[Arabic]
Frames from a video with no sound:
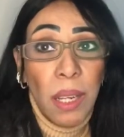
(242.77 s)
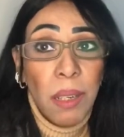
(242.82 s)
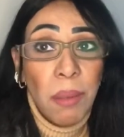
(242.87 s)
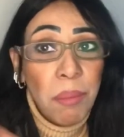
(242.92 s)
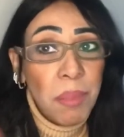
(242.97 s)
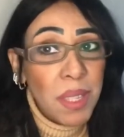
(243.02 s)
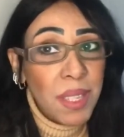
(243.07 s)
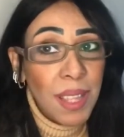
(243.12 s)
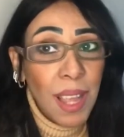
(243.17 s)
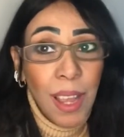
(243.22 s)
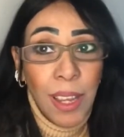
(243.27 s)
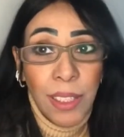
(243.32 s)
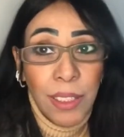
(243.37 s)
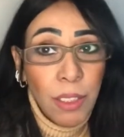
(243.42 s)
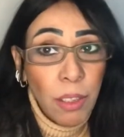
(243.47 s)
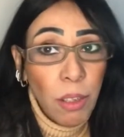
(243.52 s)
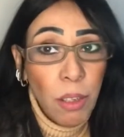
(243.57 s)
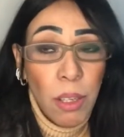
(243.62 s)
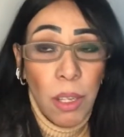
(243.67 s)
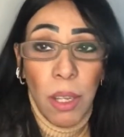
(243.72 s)

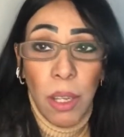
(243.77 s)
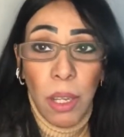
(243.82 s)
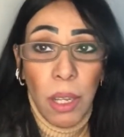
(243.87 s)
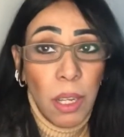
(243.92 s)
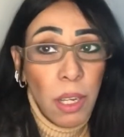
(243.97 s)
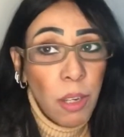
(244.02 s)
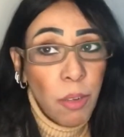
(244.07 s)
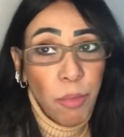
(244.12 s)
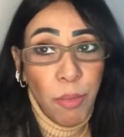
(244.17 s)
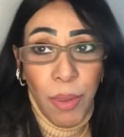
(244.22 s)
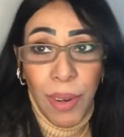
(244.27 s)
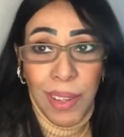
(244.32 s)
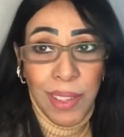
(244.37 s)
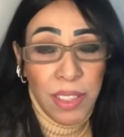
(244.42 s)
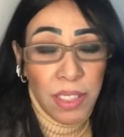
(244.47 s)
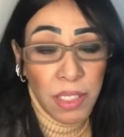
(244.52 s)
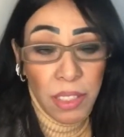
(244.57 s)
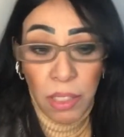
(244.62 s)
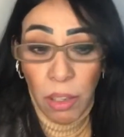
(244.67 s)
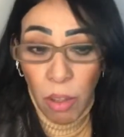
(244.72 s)
بالصهاينه اللي في
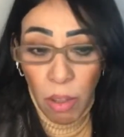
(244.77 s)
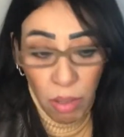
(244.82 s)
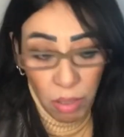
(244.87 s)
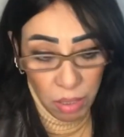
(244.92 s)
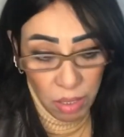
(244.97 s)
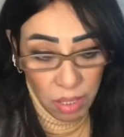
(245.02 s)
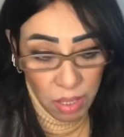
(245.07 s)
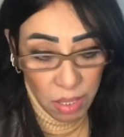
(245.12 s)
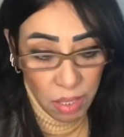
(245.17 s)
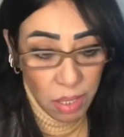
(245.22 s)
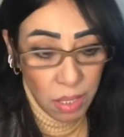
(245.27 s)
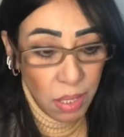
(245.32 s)
فلسطين خالص